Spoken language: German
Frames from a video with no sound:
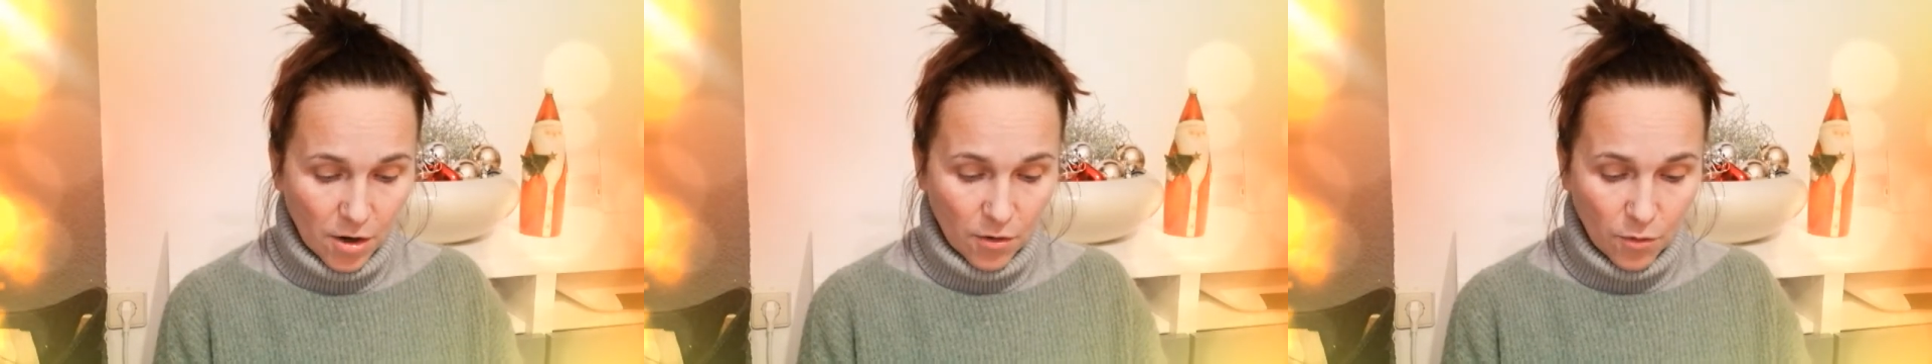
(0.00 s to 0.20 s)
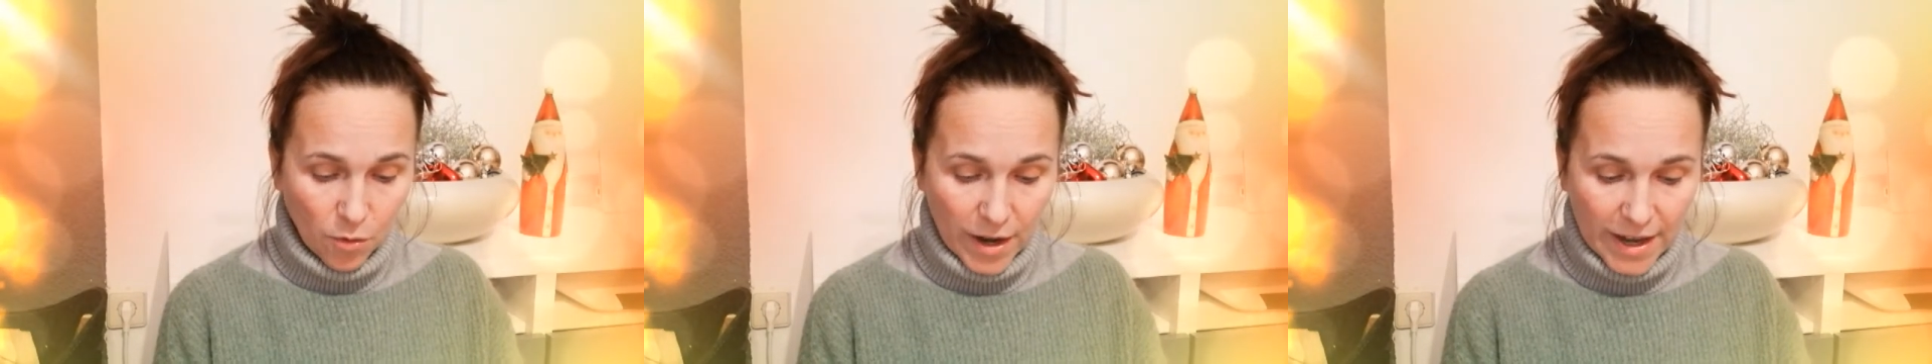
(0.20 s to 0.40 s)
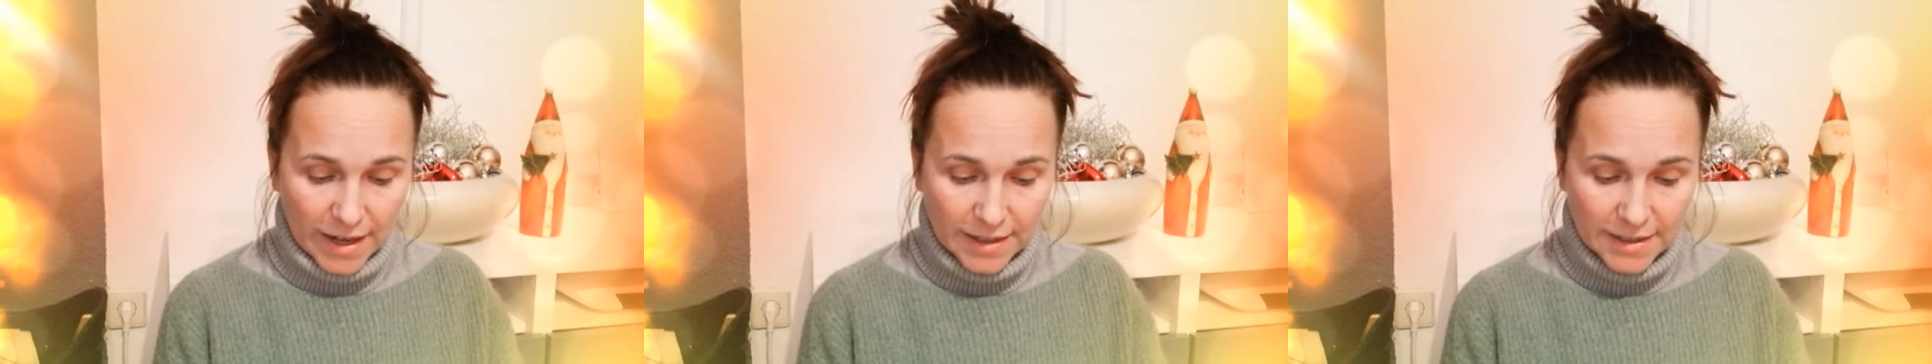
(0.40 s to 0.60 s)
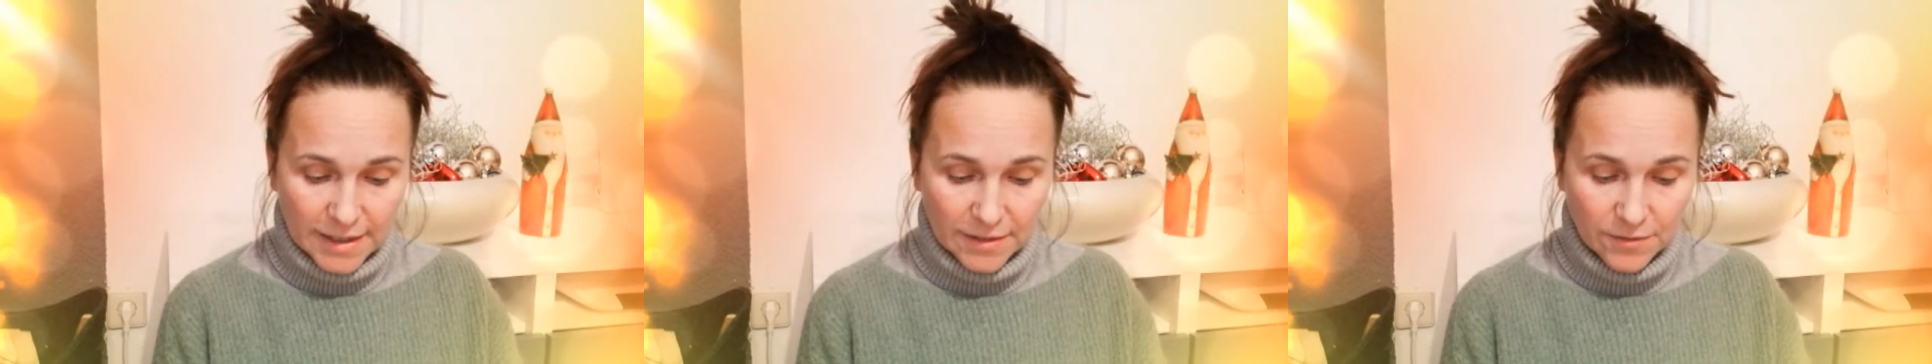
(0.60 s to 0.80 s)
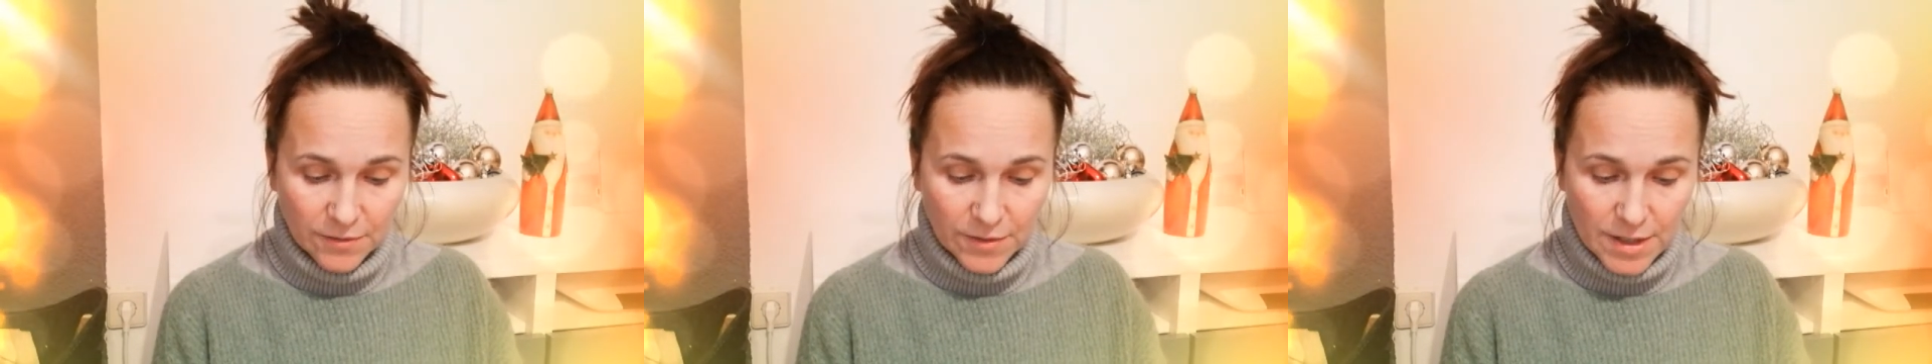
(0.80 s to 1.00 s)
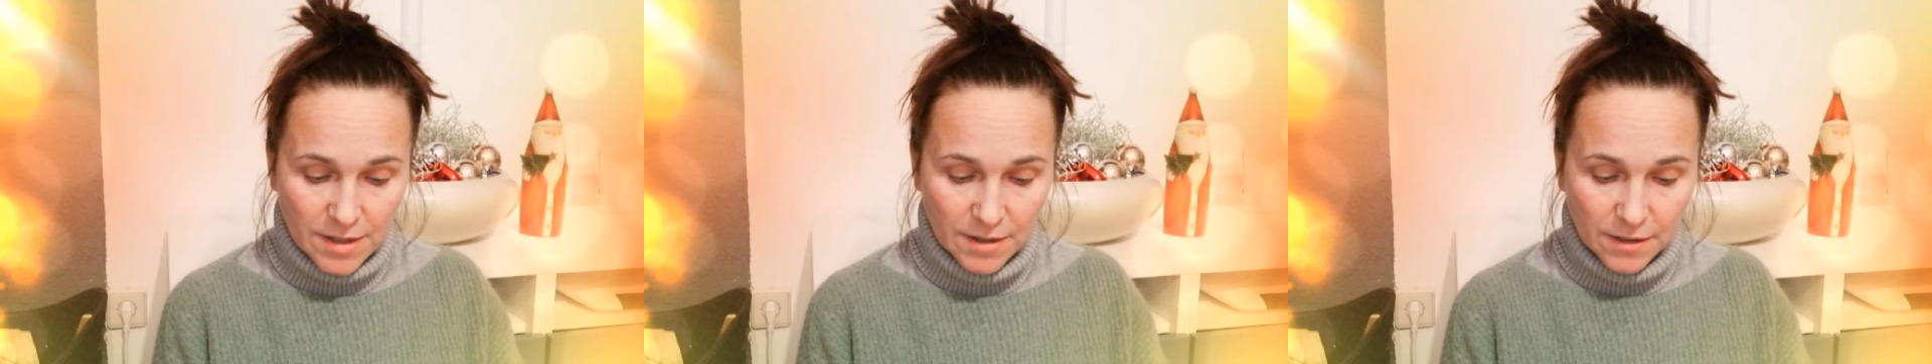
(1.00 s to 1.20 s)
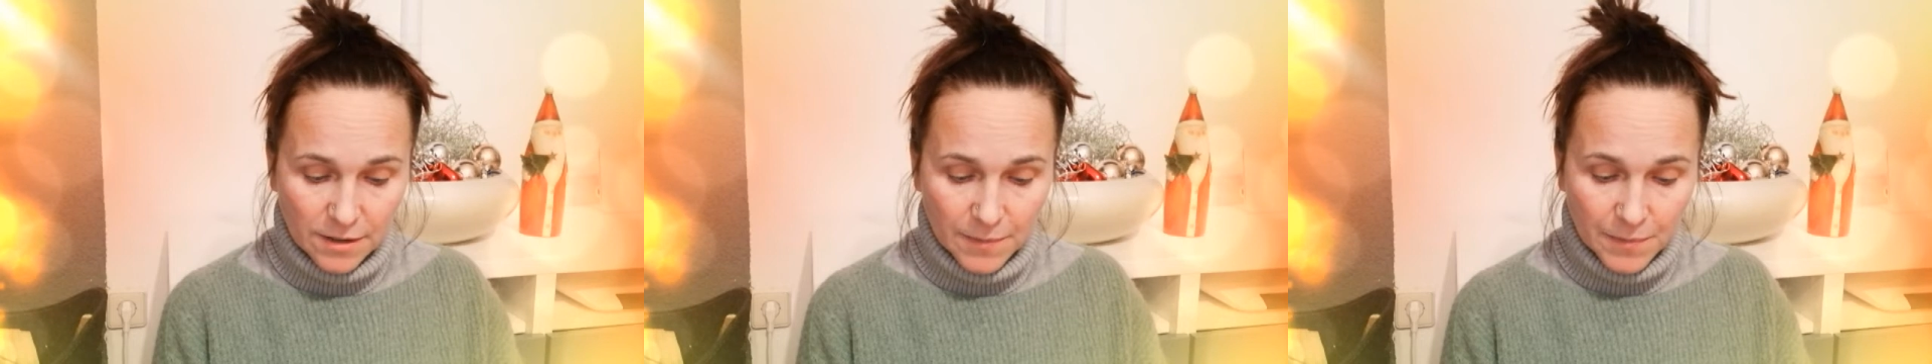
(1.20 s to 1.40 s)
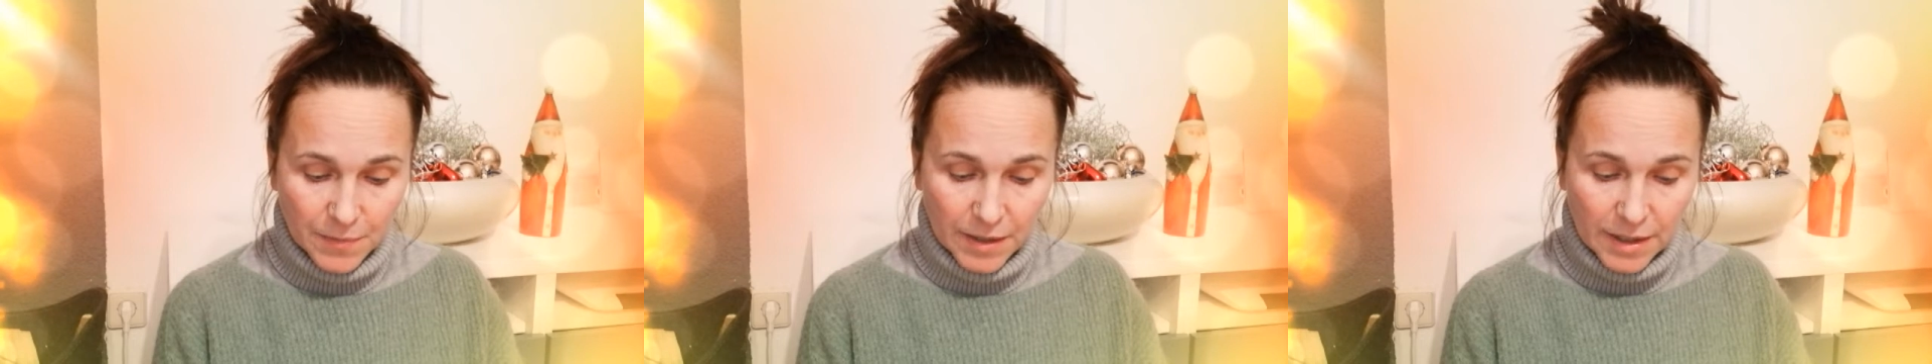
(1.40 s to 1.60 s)
woher er denn wisse,
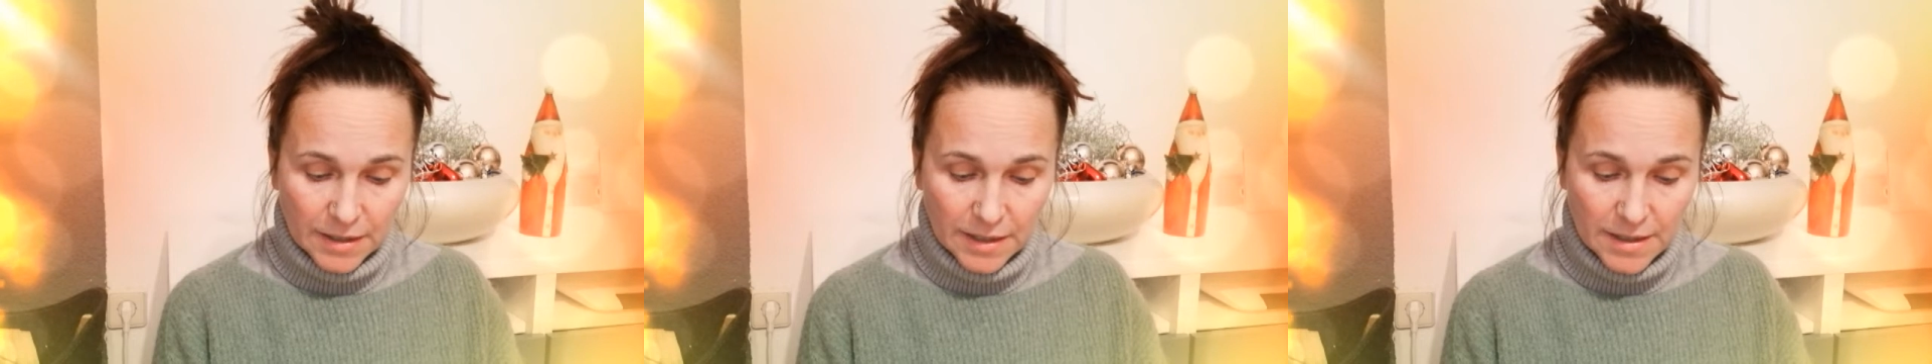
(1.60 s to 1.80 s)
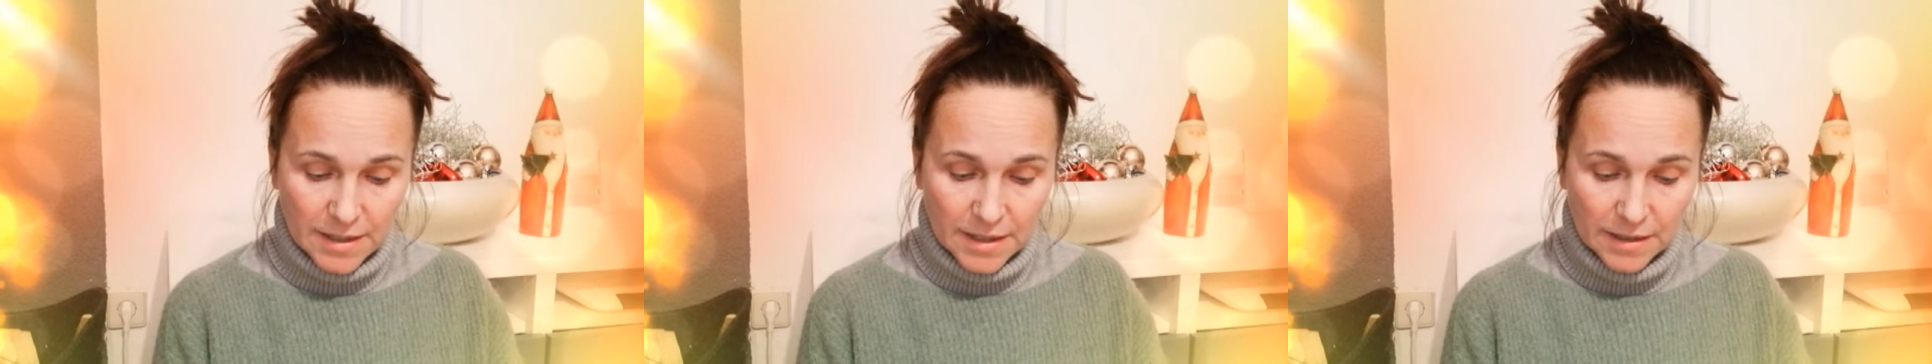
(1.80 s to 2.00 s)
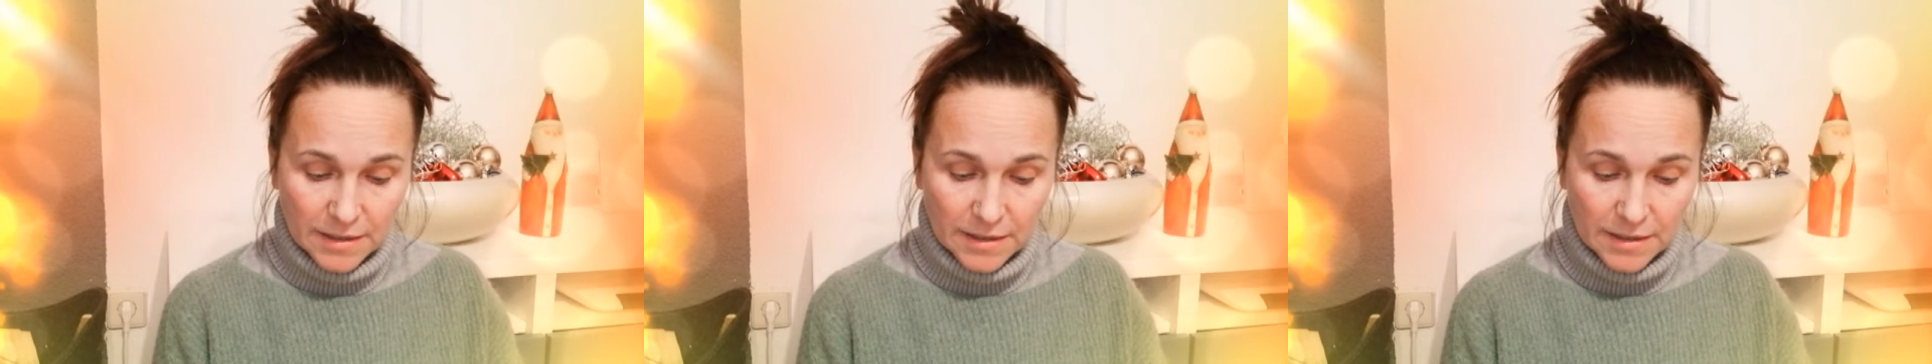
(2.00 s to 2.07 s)
dass